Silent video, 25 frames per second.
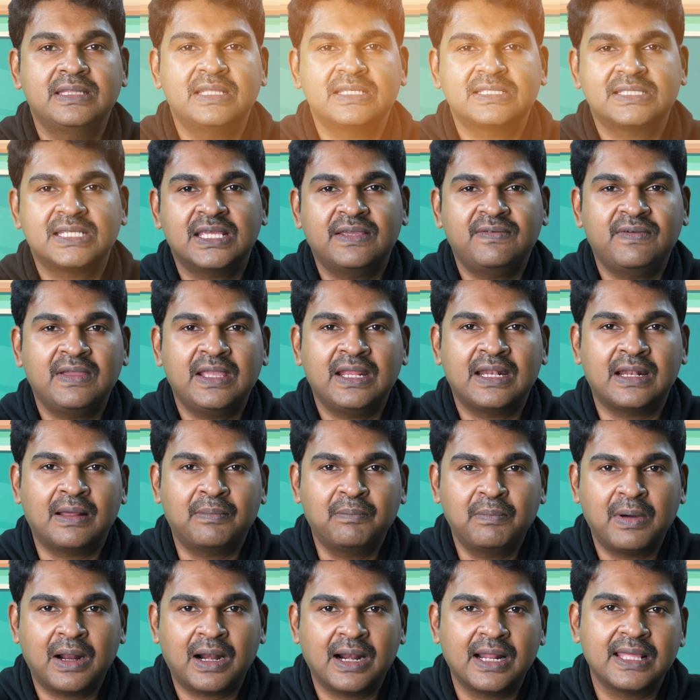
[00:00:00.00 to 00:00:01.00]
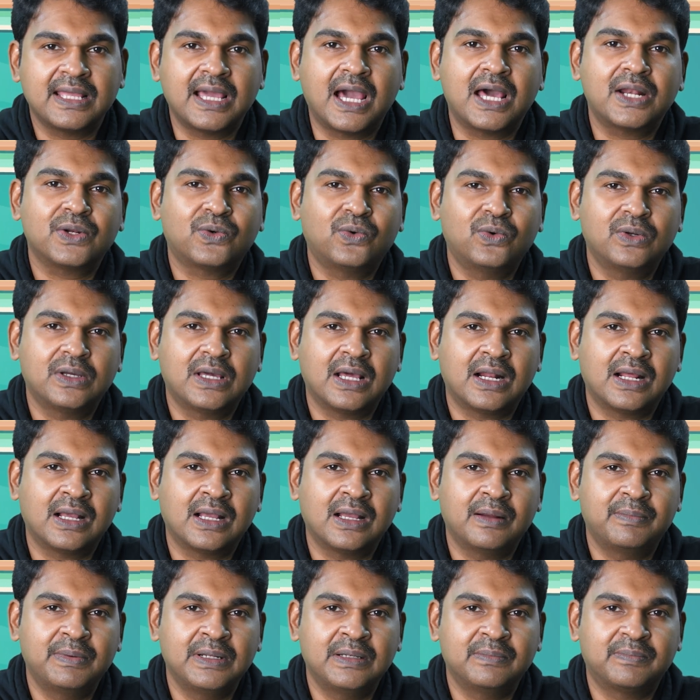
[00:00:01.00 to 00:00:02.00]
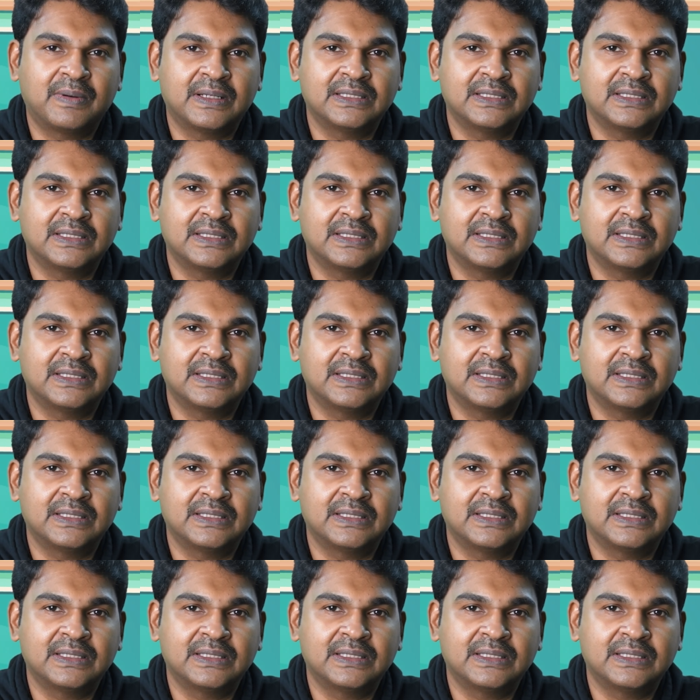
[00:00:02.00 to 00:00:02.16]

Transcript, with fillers: இந்த சிவிஐ நம்பர்லாம் யார் கொடுக்குறாங்க அப்படின்னு